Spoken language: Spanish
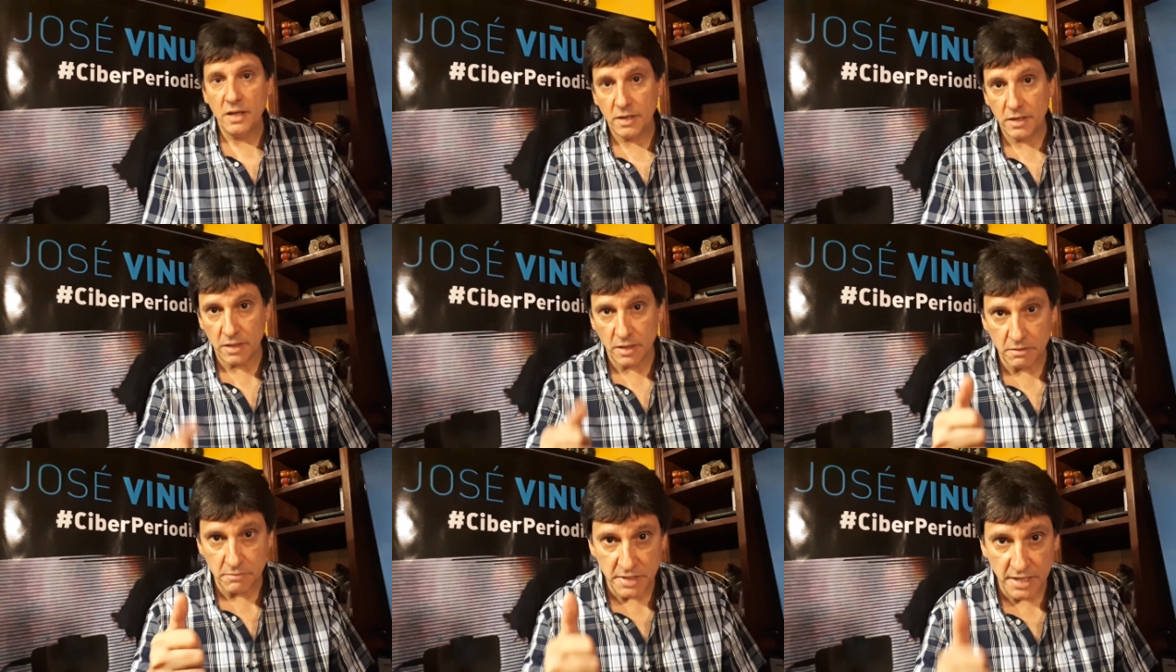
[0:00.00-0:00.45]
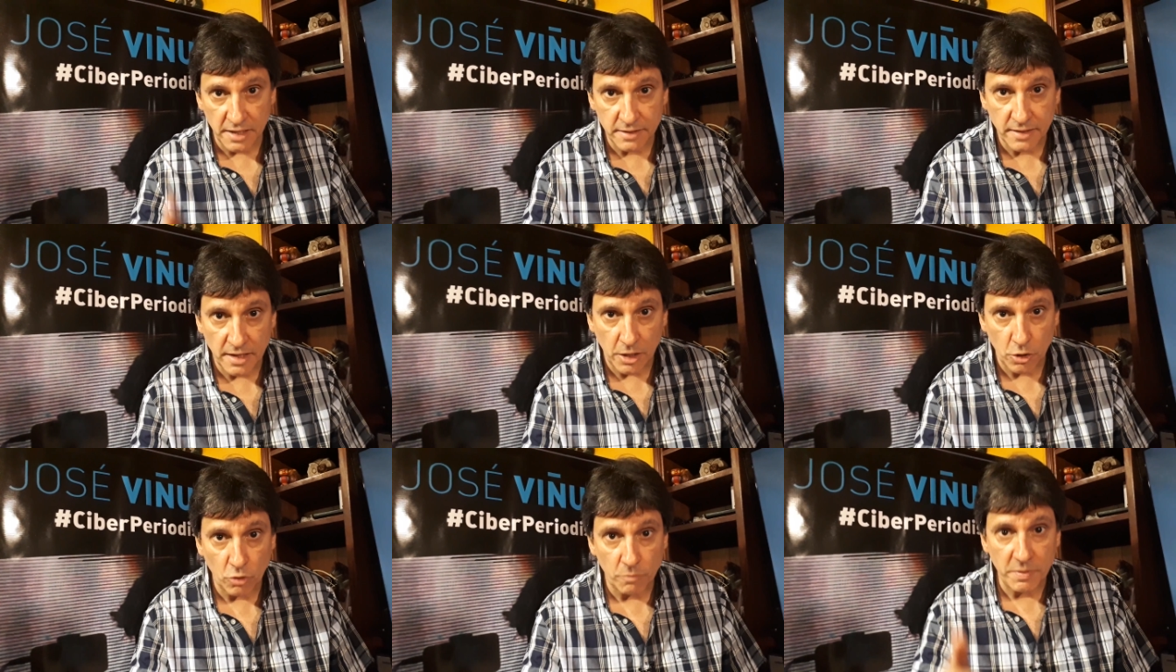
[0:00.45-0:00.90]
que debería
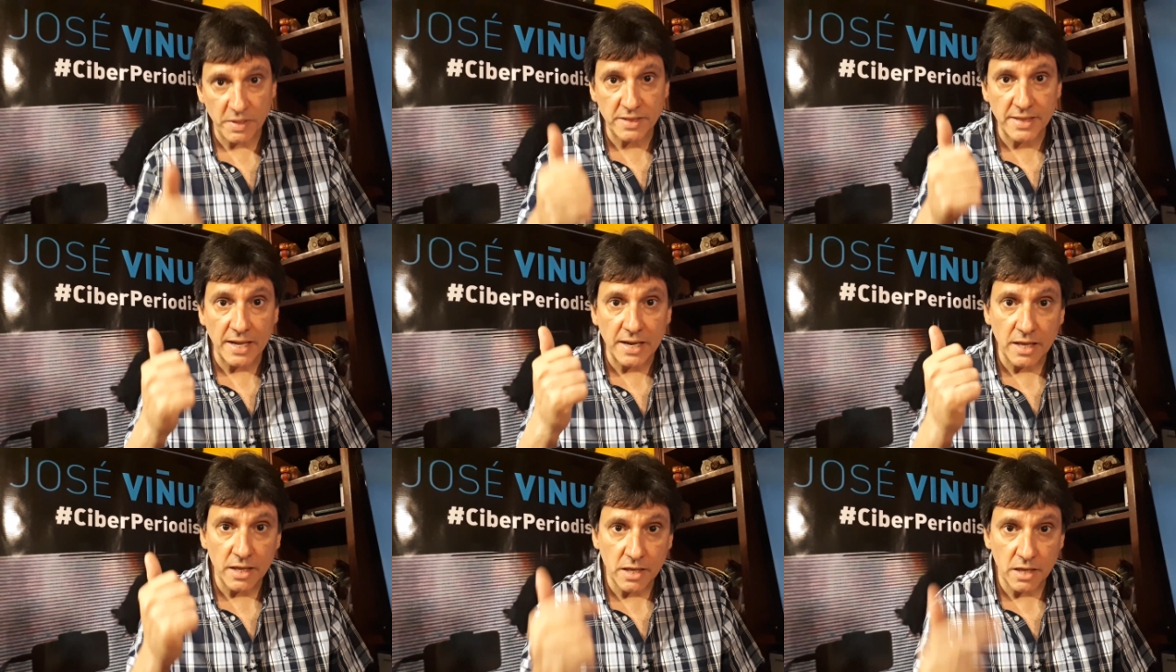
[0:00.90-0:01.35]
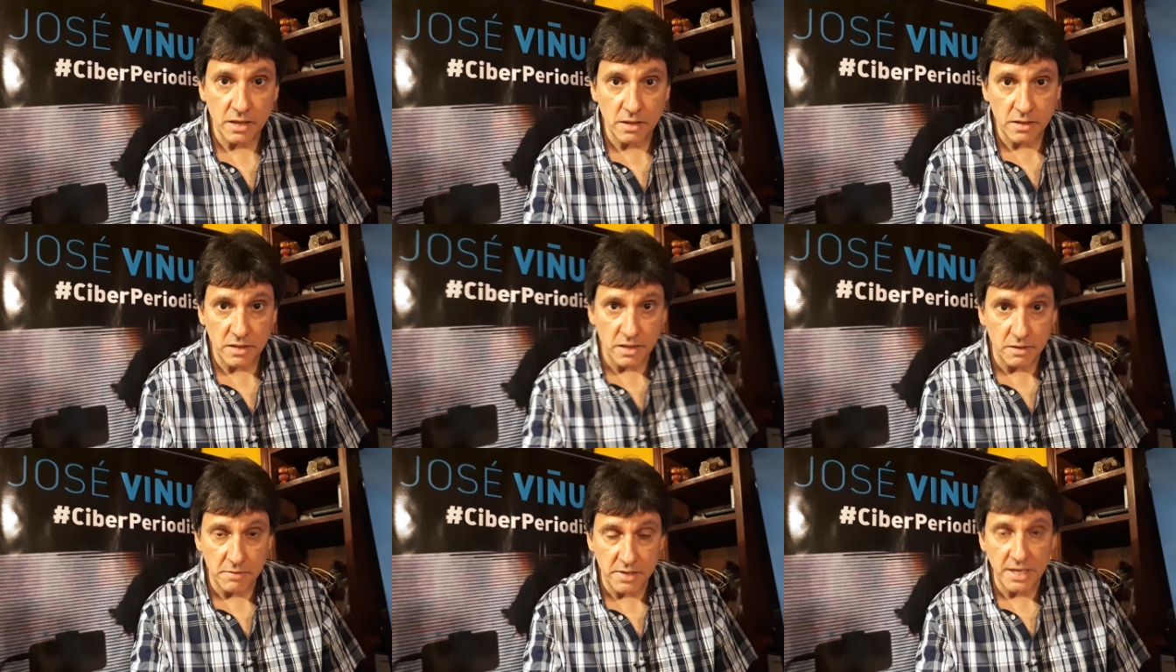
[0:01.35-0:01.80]
estar en hospitales,
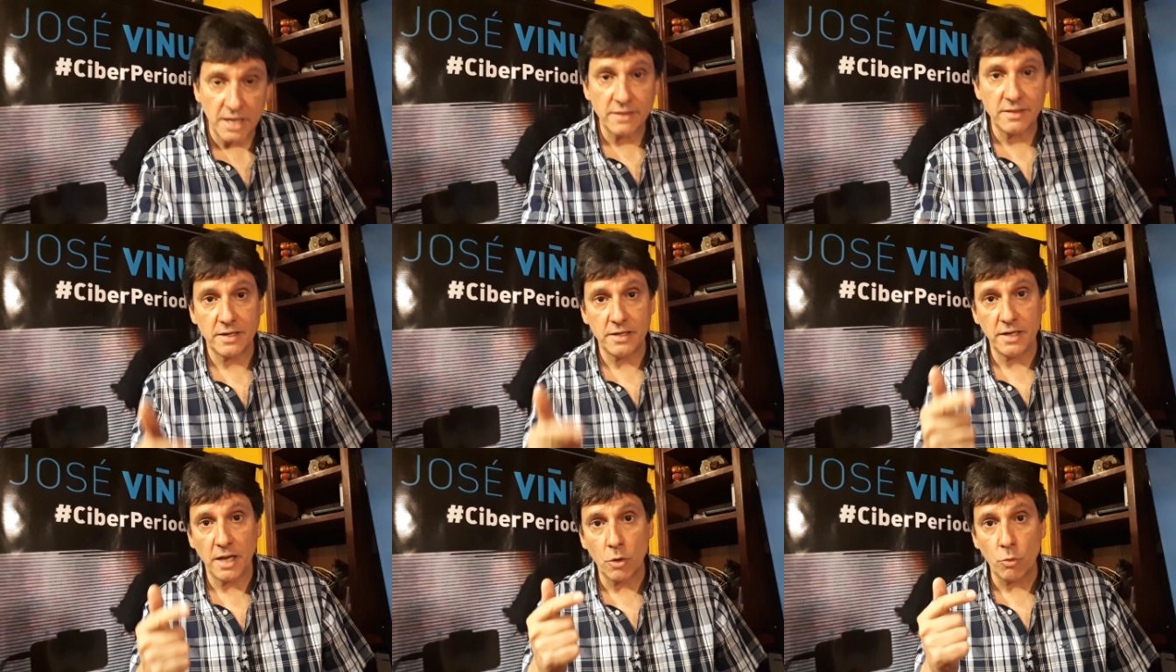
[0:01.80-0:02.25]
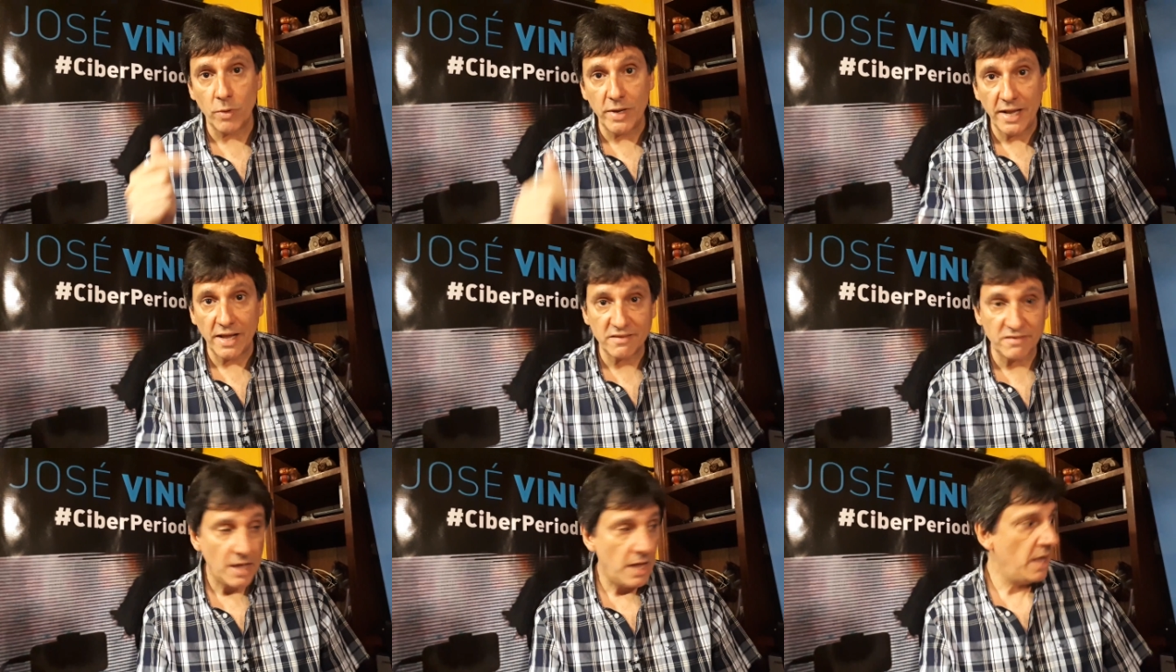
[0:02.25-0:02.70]
que debería estar en
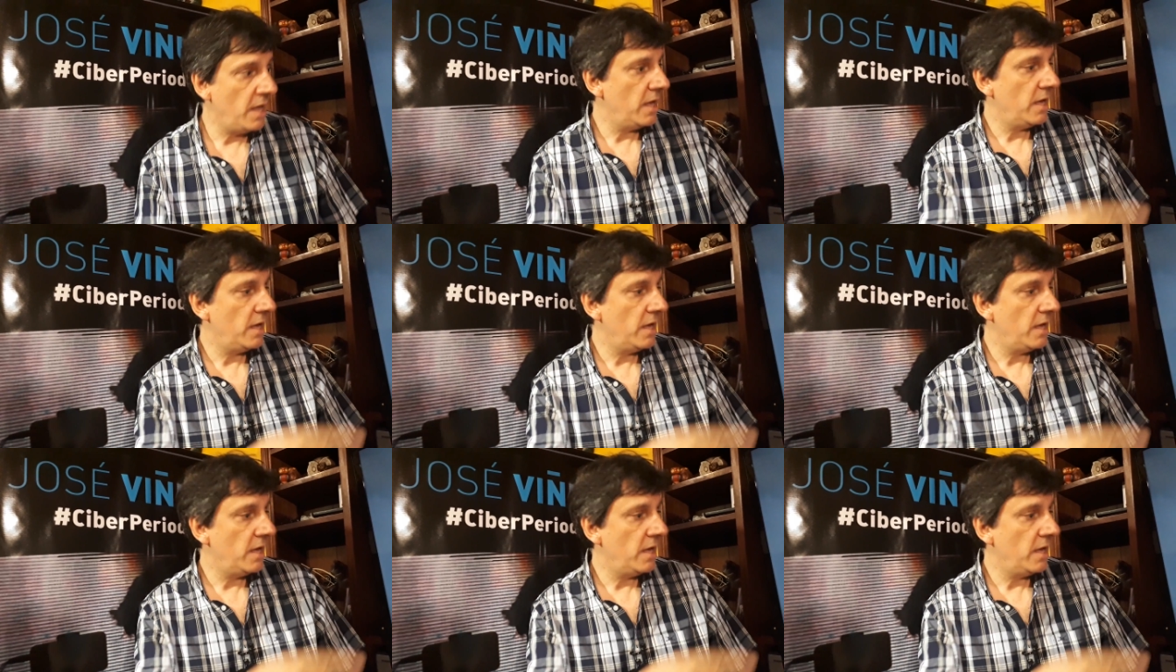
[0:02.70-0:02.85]
escuelas